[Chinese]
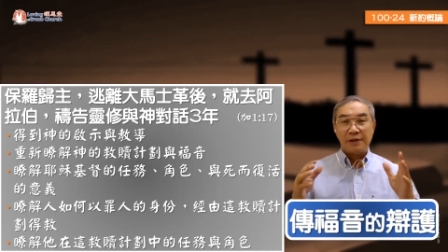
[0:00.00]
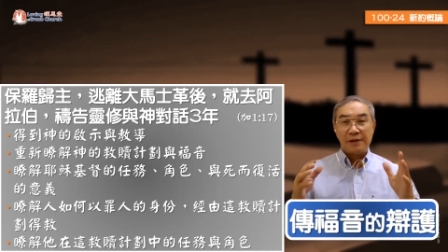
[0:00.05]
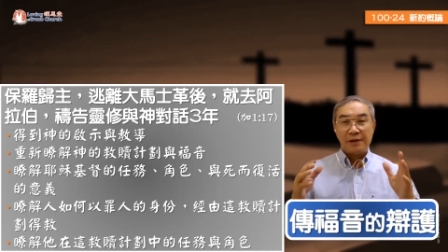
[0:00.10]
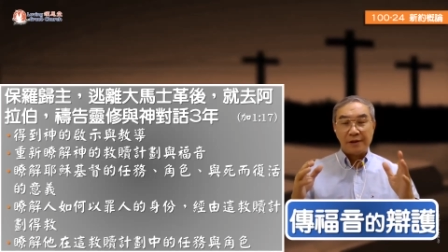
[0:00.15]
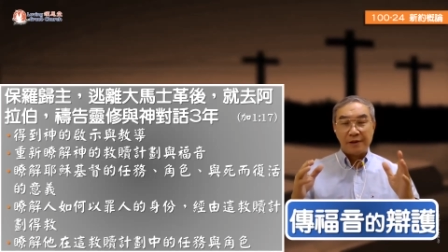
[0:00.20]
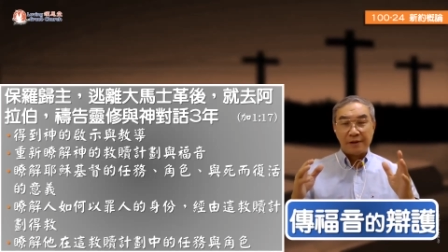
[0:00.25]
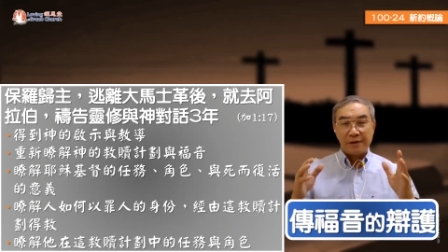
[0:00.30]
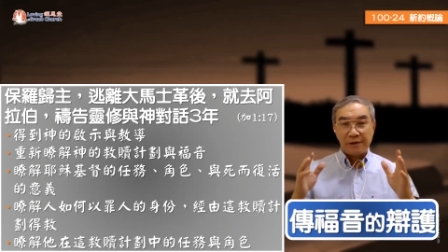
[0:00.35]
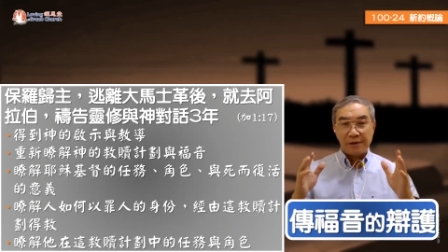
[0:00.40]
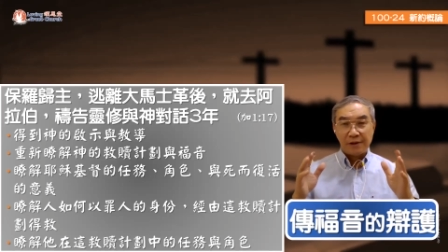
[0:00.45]

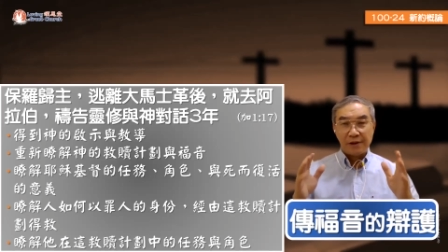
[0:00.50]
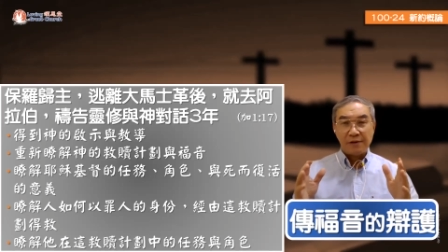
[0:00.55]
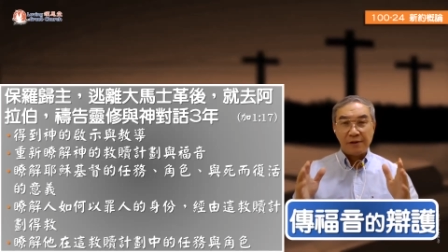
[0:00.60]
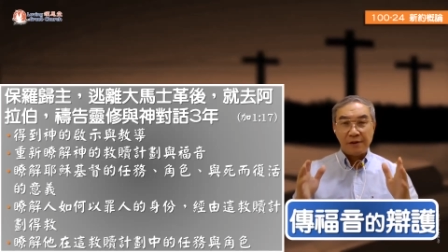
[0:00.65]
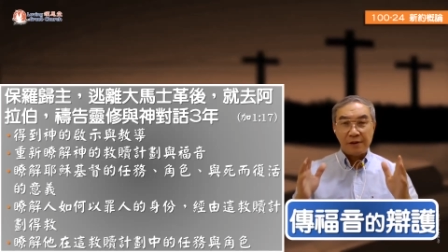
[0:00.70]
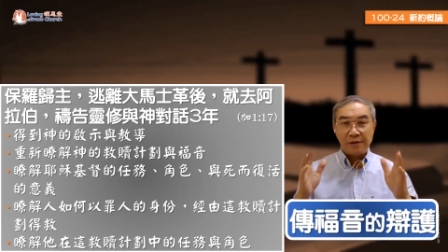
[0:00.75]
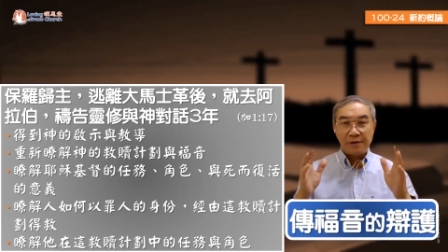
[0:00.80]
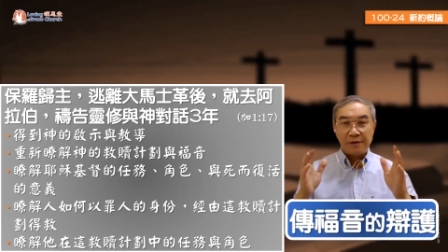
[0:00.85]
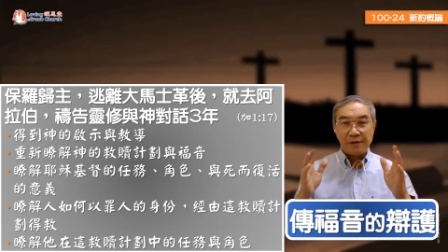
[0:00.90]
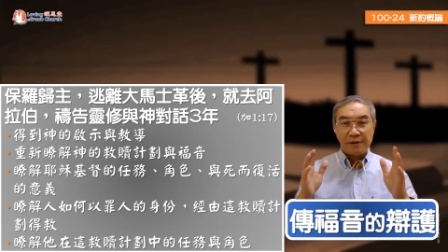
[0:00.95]
啊，真
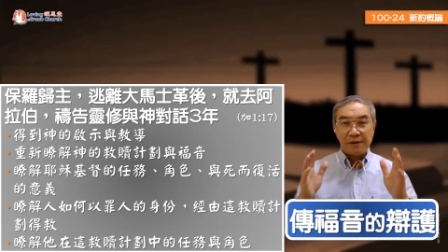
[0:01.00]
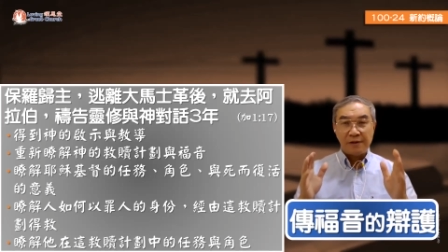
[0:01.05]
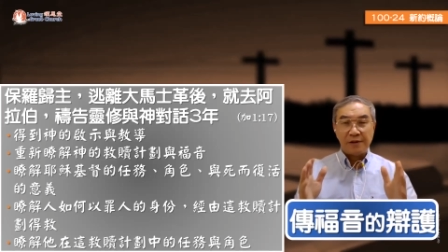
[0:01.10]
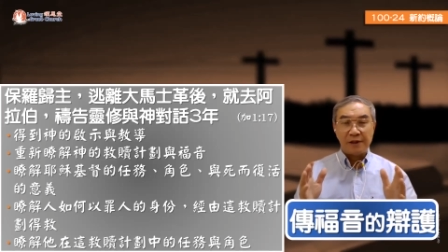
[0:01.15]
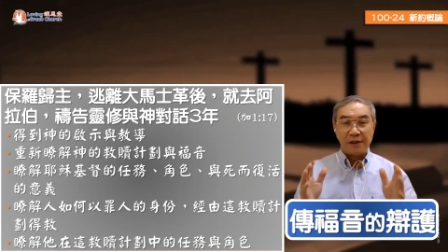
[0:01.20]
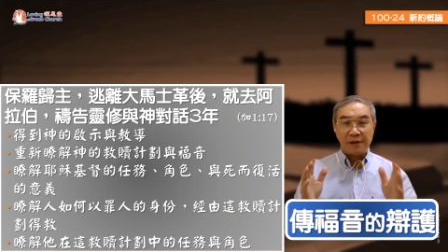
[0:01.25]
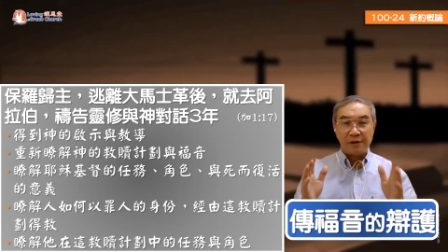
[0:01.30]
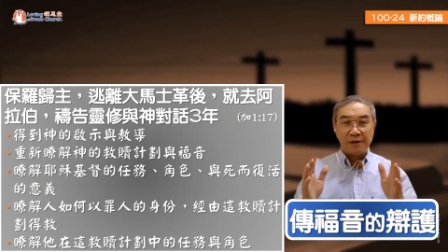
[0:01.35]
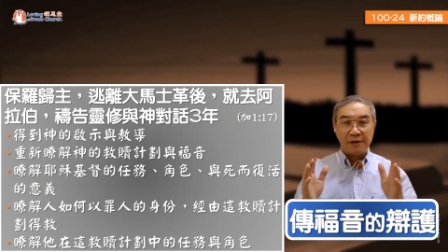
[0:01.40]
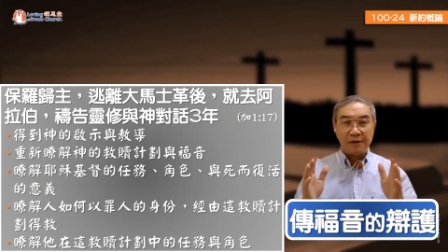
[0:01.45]
正
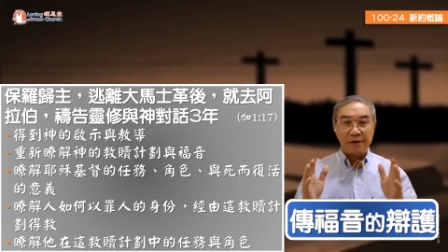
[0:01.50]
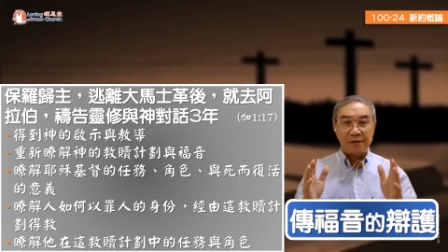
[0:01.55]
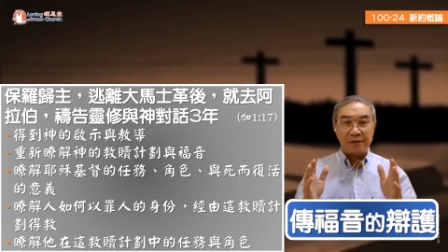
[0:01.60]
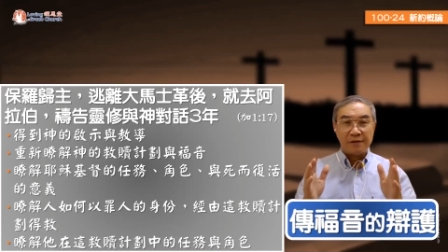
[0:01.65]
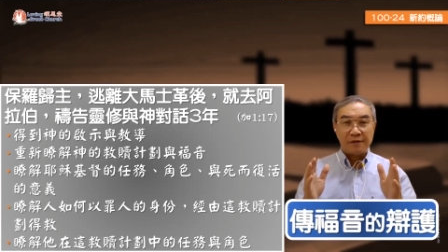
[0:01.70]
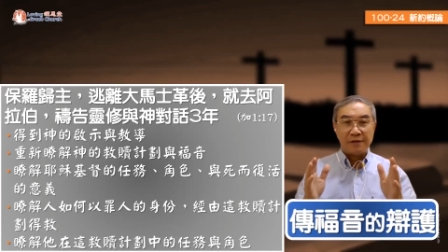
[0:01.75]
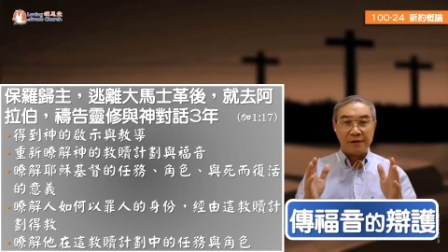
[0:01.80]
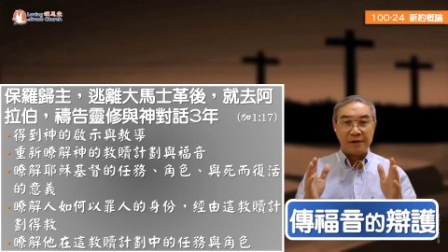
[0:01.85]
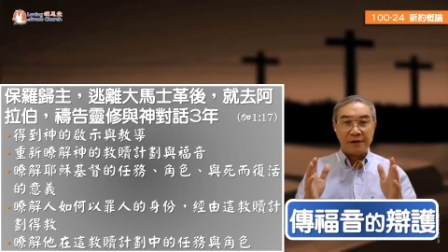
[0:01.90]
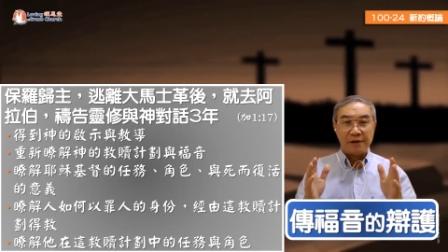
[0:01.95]
神的
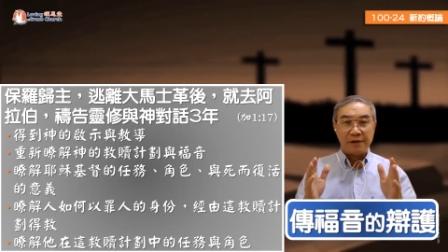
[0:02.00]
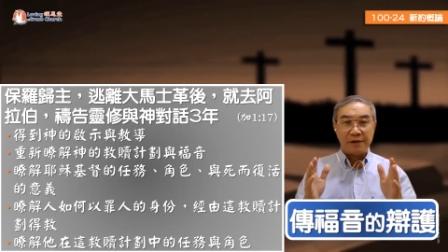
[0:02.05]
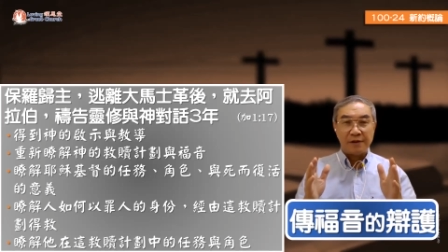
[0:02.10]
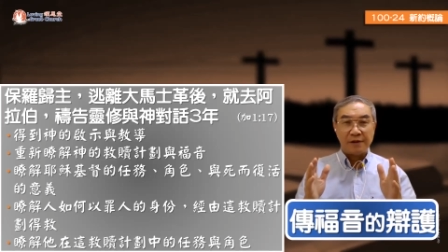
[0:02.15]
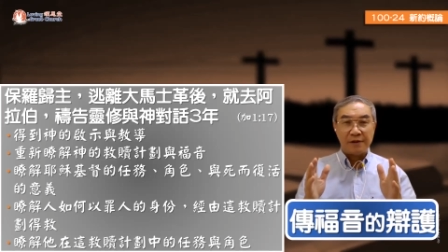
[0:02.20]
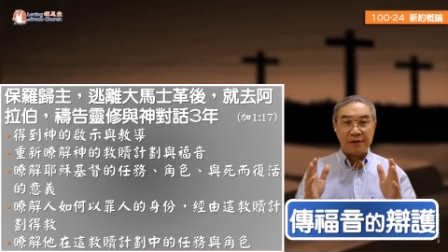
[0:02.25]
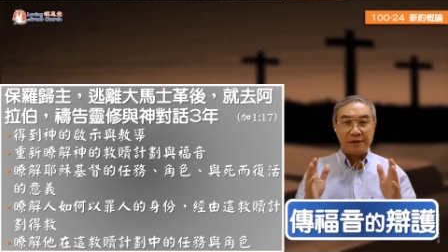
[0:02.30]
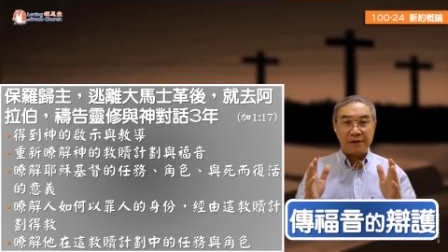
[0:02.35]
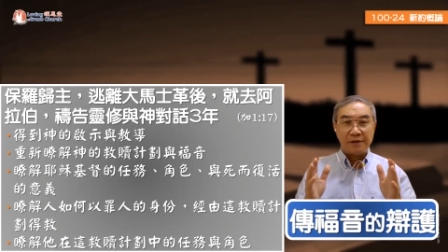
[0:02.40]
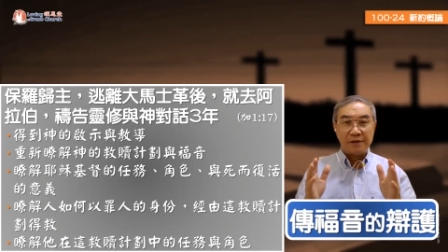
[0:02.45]
啊
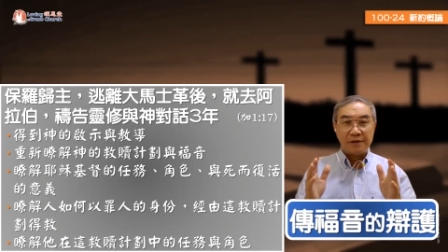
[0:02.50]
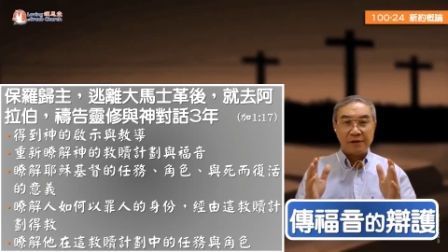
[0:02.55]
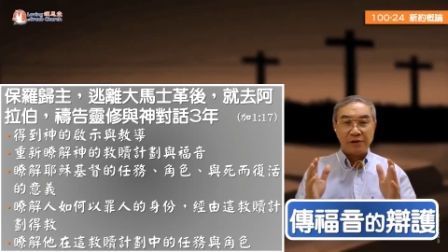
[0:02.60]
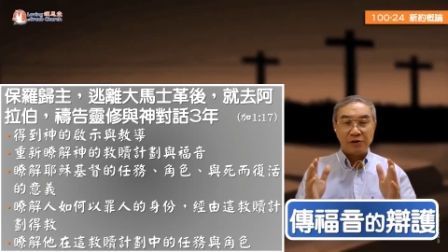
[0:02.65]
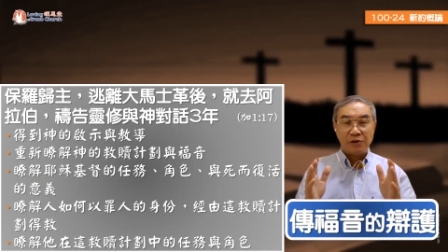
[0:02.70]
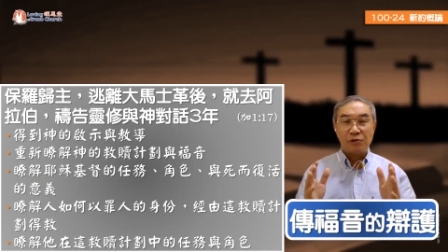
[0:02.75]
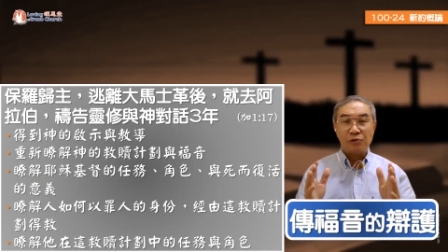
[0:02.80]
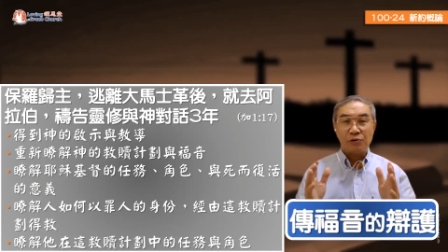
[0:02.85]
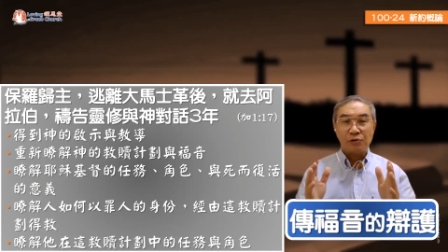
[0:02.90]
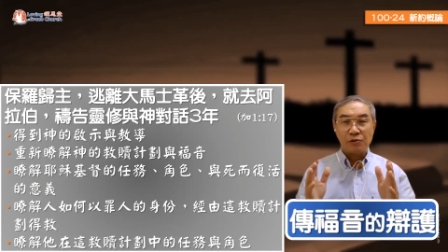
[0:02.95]

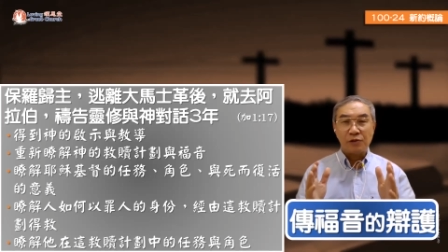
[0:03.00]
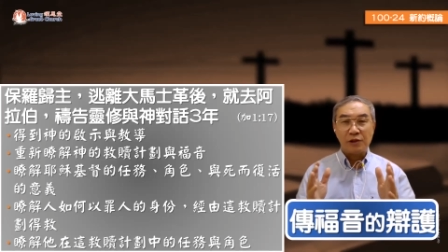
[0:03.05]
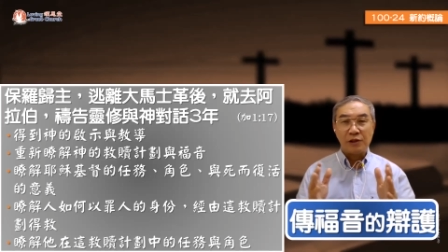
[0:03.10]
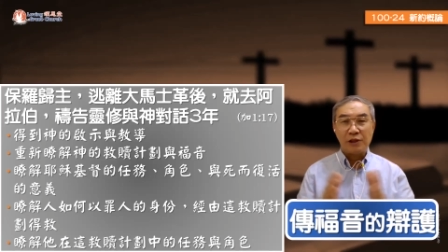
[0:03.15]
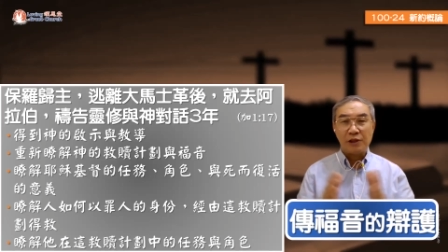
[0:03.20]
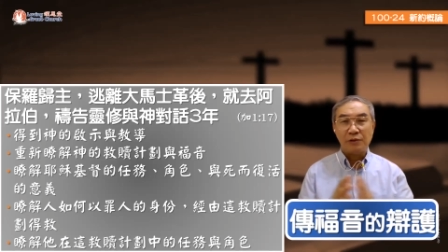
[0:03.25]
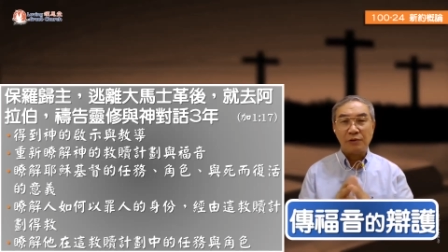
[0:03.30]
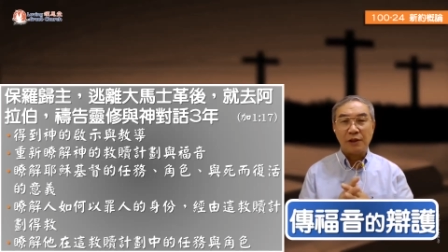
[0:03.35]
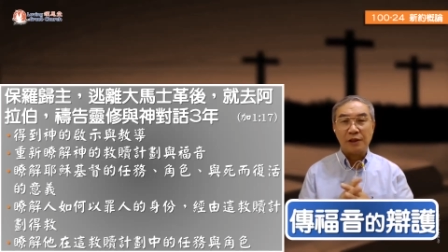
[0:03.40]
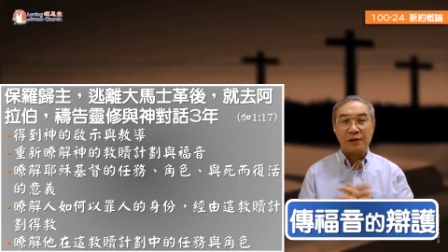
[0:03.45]
救赎的
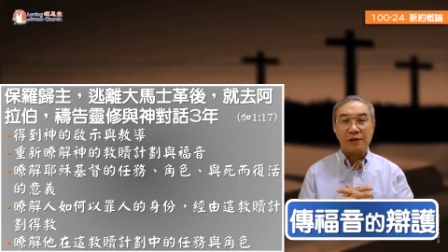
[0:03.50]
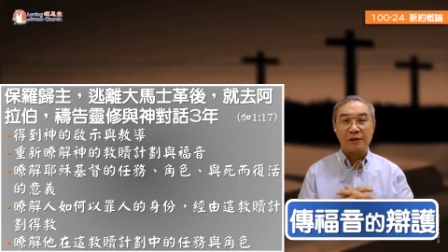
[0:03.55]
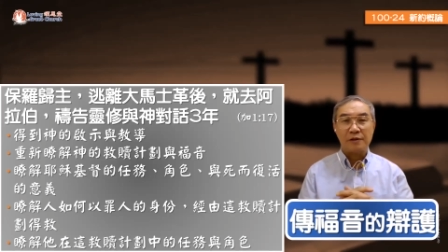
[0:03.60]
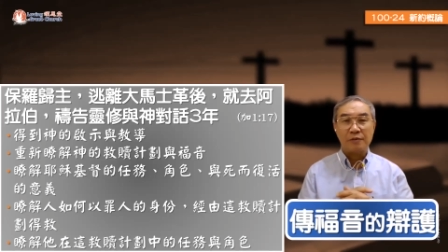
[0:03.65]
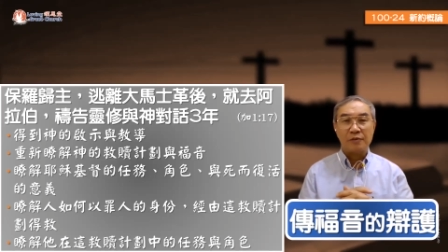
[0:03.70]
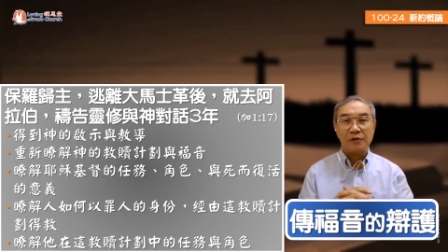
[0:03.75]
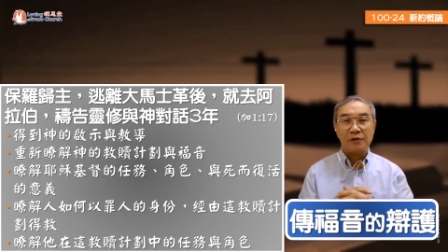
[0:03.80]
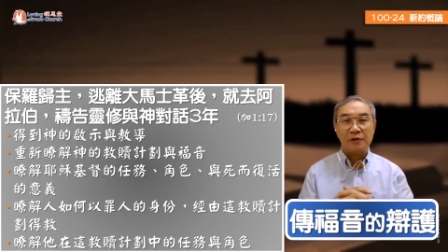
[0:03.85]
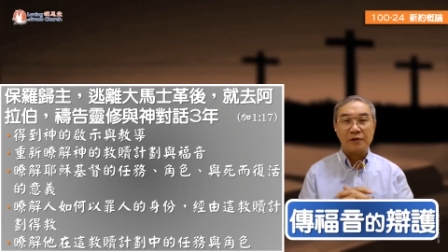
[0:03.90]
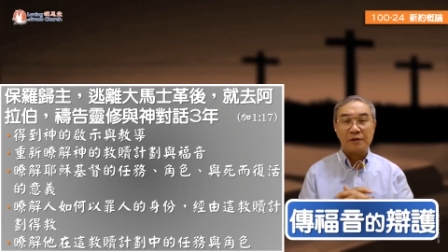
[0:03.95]
计划是什么？